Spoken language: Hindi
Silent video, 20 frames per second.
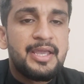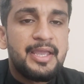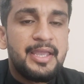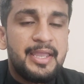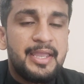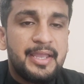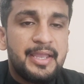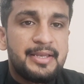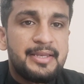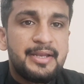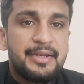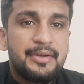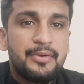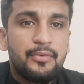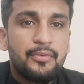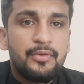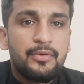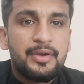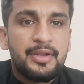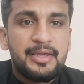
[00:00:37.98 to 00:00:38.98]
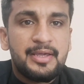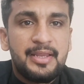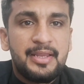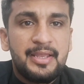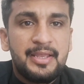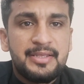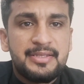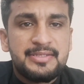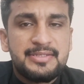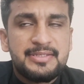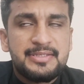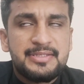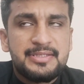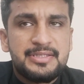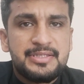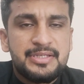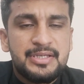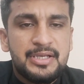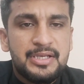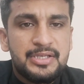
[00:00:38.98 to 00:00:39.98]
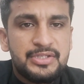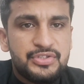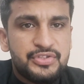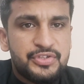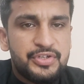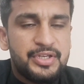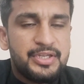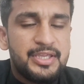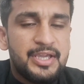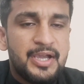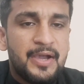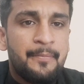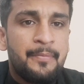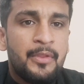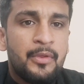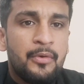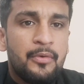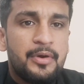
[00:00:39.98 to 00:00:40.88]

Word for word: इंग्लैंड और अगेंस्ट ऑस्ट्रेलिया